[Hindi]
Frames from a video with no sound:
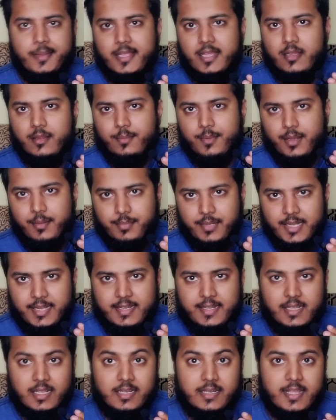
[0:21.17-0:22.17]
अभी यहाँ पे
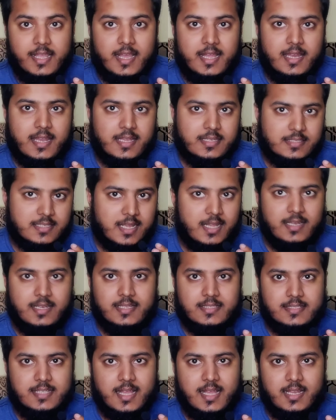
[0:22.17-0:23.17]
अपडेट निकल के आ रही है
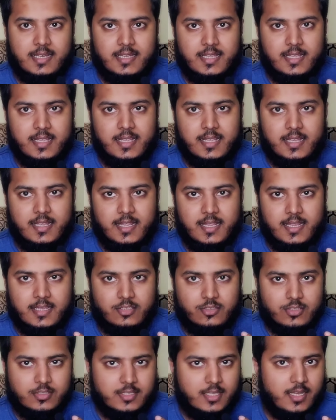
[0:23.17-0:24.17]
जान निसार की कि
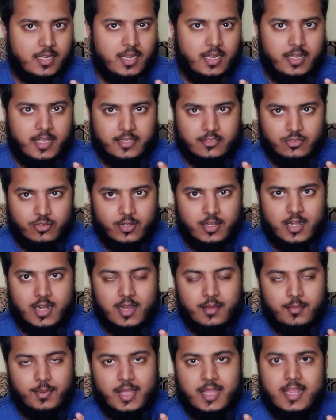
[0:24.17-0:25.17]
ये जो सीरियल है ये जो
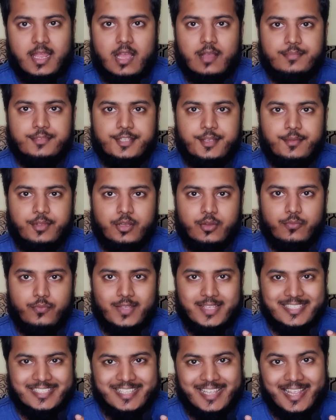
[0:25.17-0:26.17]
ड्रामा है आप सभी को
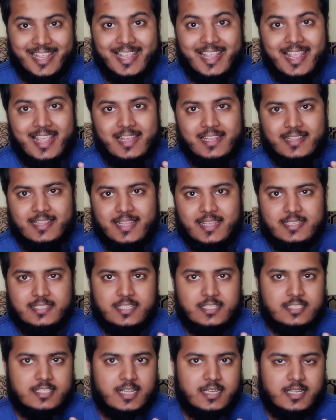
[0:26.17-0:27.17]
फिर से
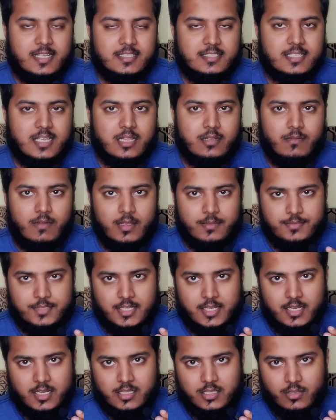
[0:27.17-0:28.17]
नए सीजन के साथ
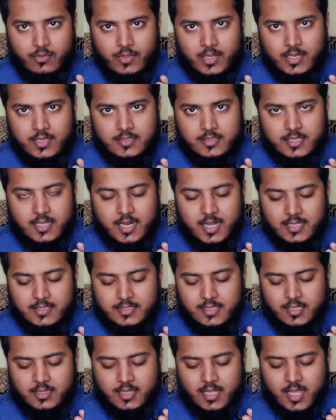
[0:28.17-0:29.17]
वापसी करते हुए नजर
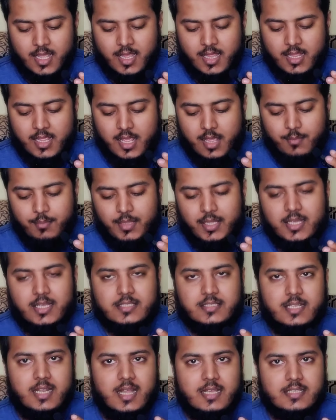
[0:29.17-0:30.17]
आ सकता है
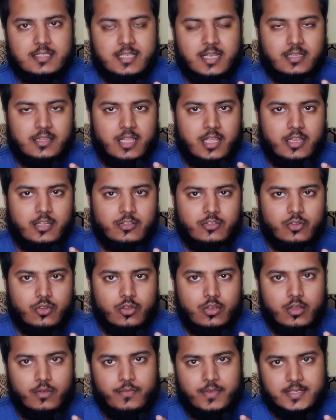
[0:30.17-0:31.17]
मेकर्स ला सकते हैं
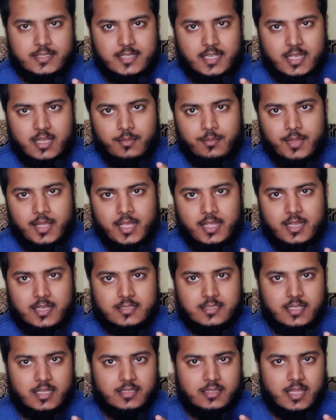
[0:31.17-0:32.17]
शो को फिर से कम
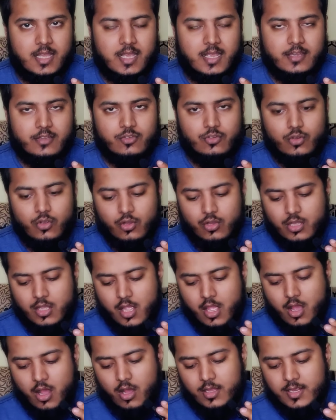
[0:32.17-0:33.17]
कर सकता है शो
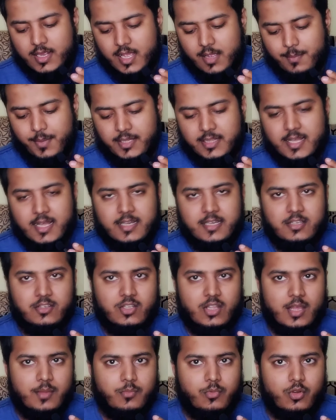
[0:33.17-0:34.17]
और यहाँ पे
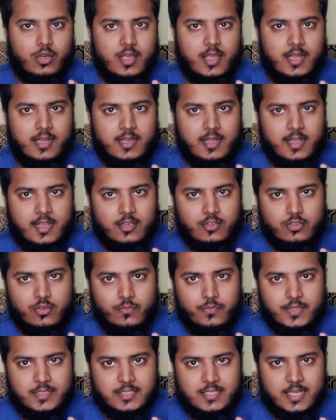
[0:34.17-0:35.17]
दानिश तैमूर का नया
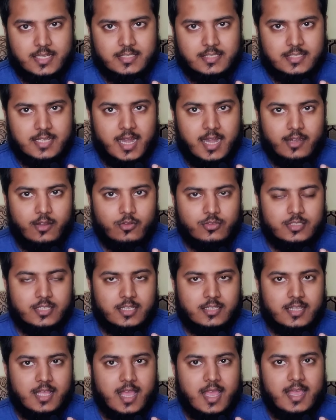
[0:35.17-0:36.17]
शो फिर से स्टार्ट हो
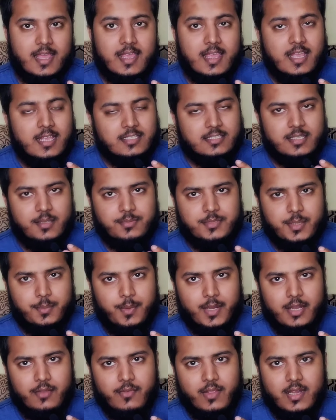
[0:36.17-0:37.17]
सकता है
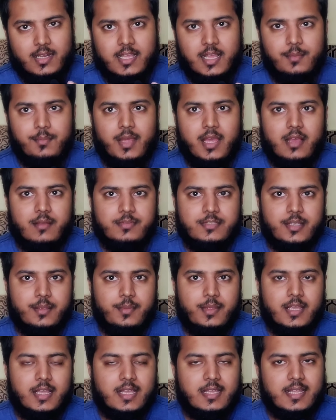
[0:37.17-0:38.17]
सबसे पहले वेलकम है आप
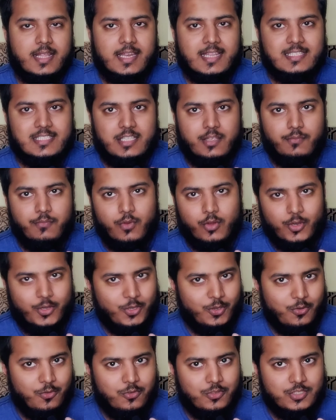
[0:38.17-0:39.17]
सभी का क्रेजी
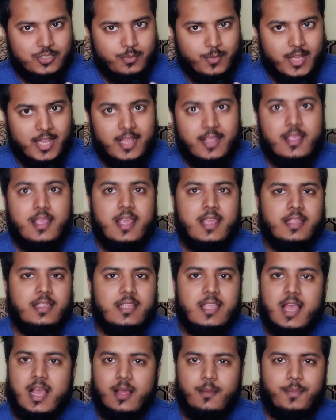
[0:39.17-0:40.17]
फॉर न्यूज में
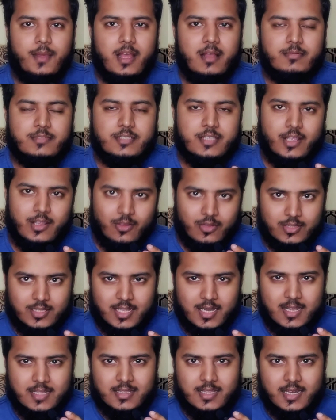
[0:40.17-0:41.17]
यहाँ पे आप सभी को
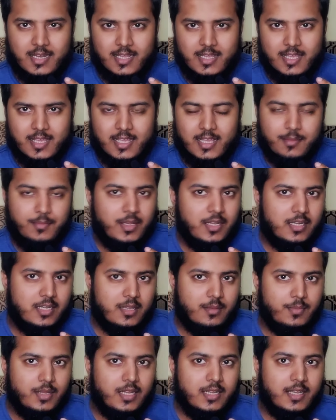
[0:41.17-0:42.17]
तरह तरह की
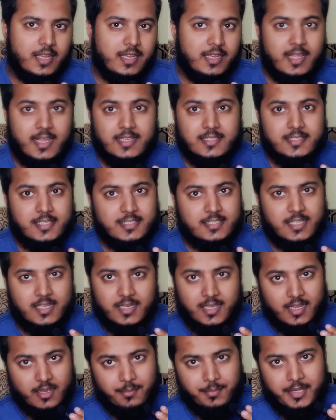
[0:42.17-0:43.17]
कमाल कमाल की नए
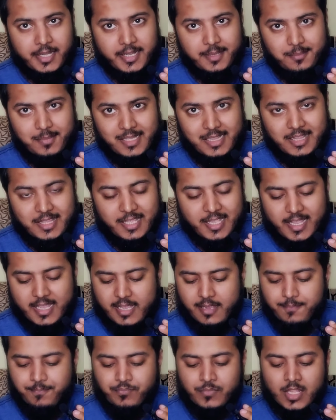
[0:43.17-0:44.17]
सीजन की अपडेट मिलती
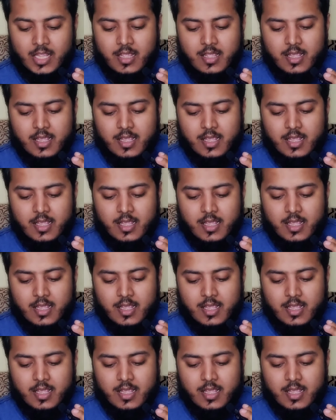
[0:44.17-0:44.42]
है